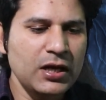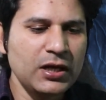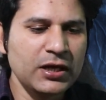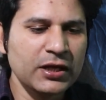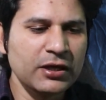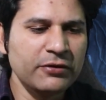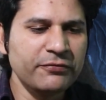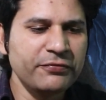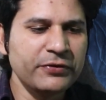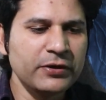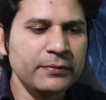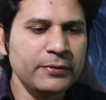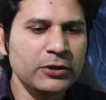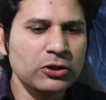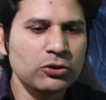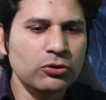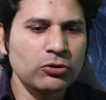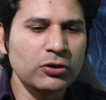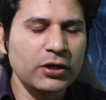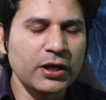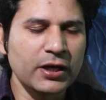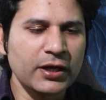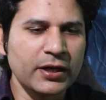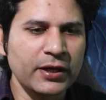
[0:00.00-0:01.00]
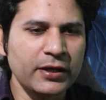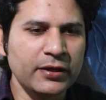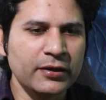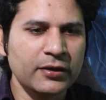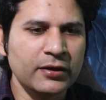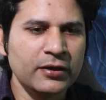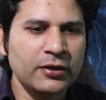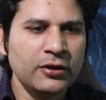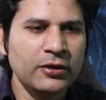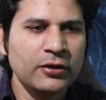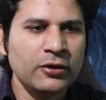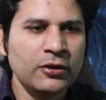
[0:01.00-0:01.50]
लेकिन फिर भी ये दोनों डर गई
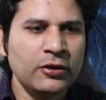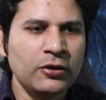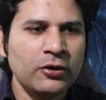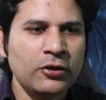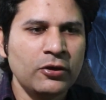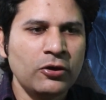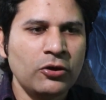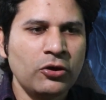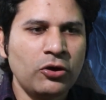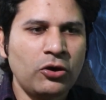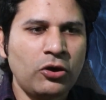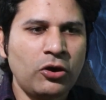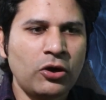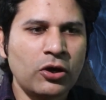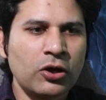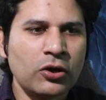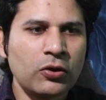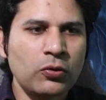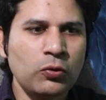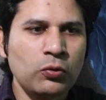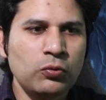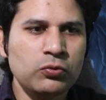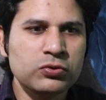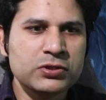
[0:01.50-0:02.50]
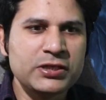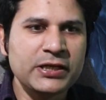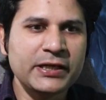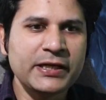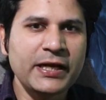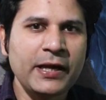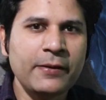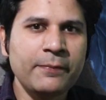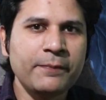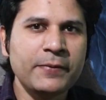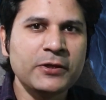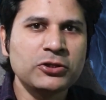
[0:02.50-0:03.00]
और उसी
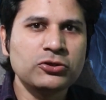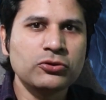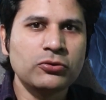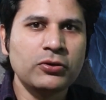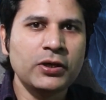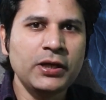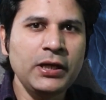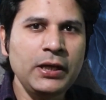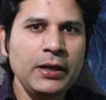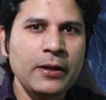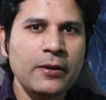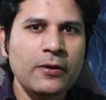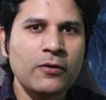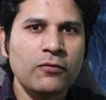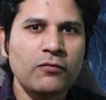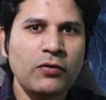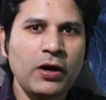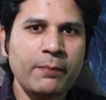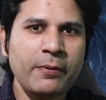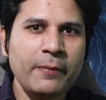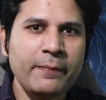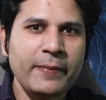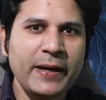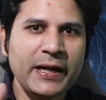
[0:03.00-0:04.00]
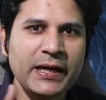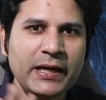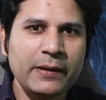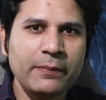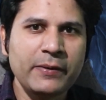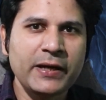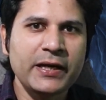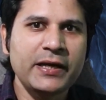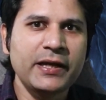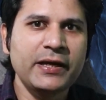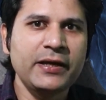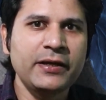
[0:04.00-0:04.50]
टाइम पे जो है वहां पे बैठे
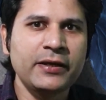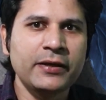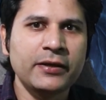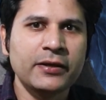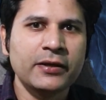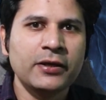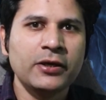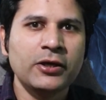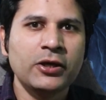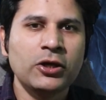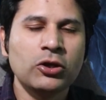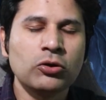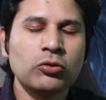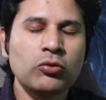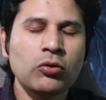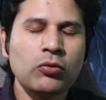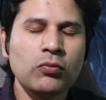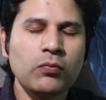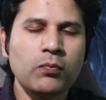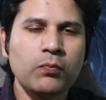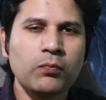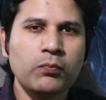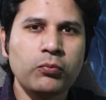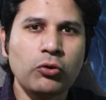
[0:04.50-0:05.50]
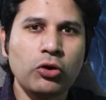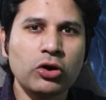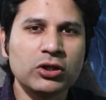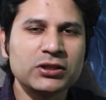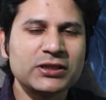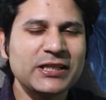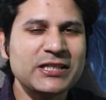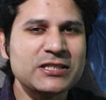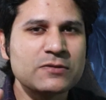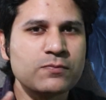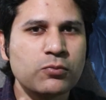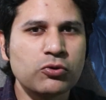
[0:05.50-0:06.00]
बैठे ही इनको
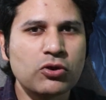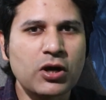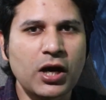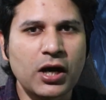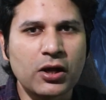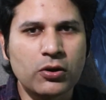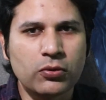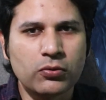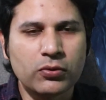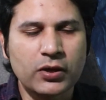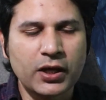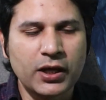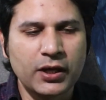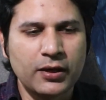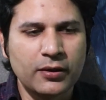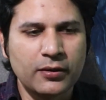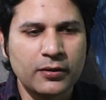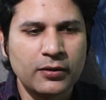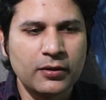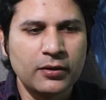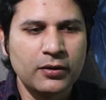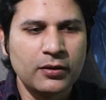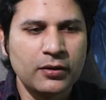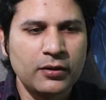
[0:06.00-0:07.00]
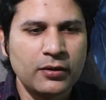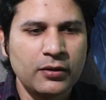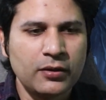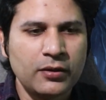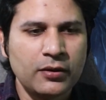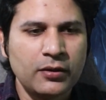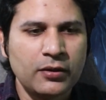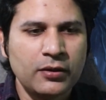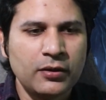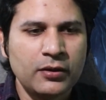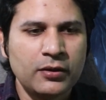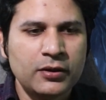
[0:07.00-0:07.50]
बहुत तेज बुखार हो गया
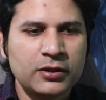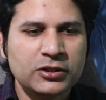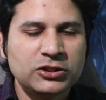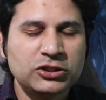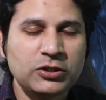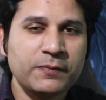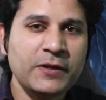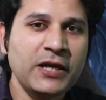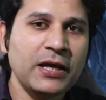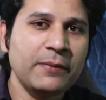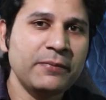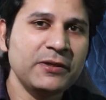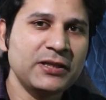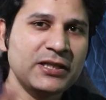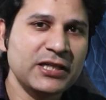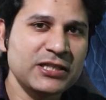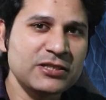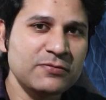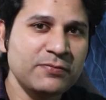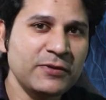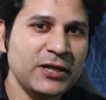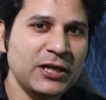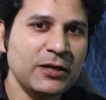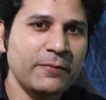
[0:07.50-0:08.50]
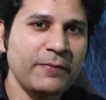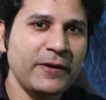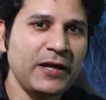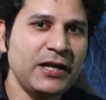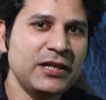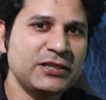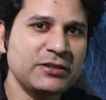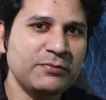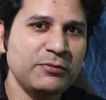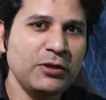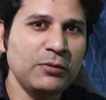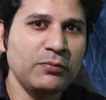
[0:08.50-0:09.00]
जबकि अभी 10 मिनट
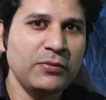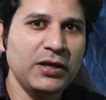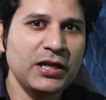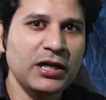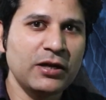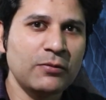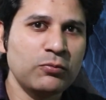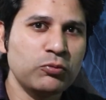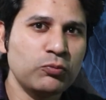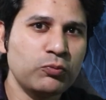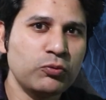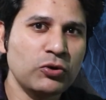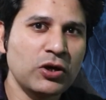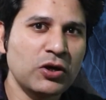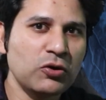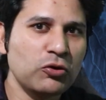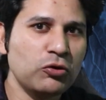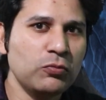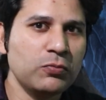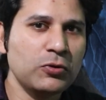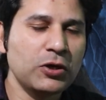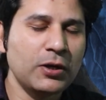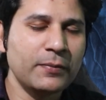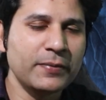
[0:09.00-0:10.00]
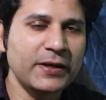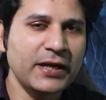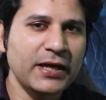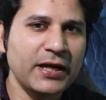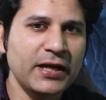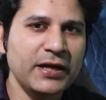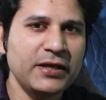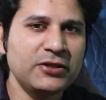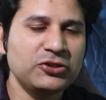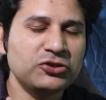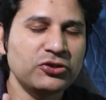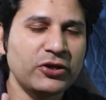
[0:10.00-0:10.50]
पहले जब ये मेला पूरा घूम घाम के
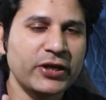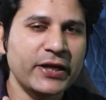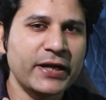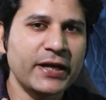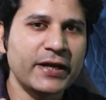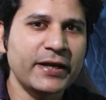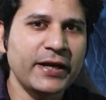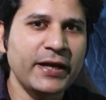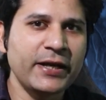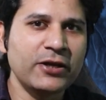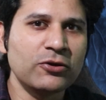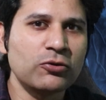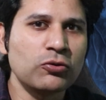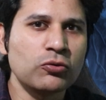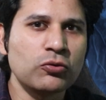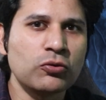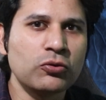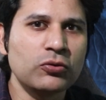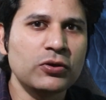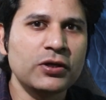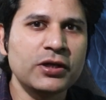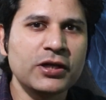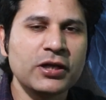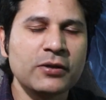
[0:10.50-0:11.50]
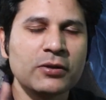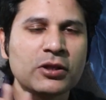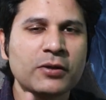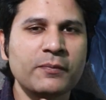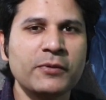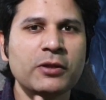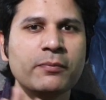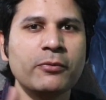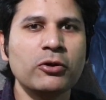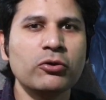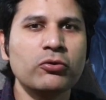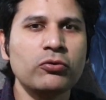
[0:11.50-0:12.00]
आए इंजॉय करके आए इनको इनकी
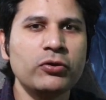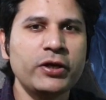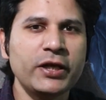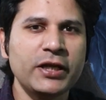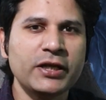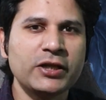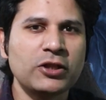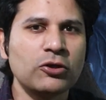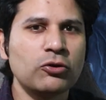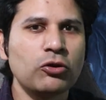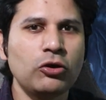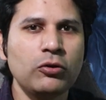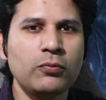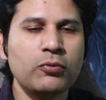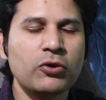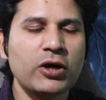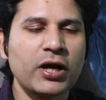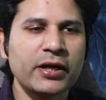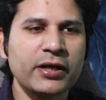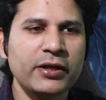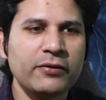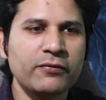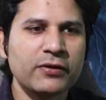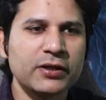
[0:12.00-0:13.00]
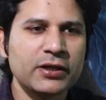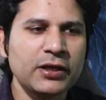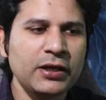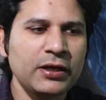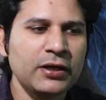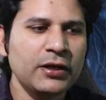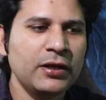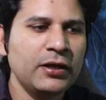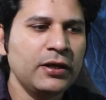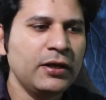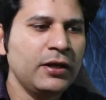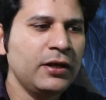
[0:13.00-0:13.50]
तबीयत बिल्कुल ठीक थी कोई बुखार नहीं हुआ था